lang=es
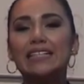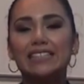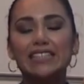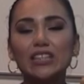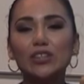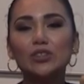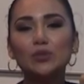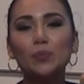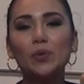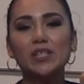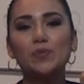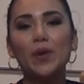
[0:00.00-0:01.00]
Chicos,
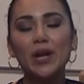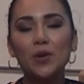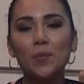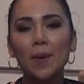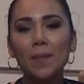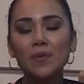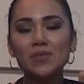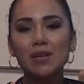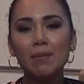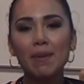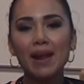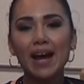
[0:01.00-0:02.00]
pues bueno, vamos a
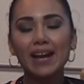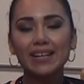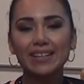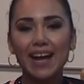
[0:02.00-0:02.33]
hablar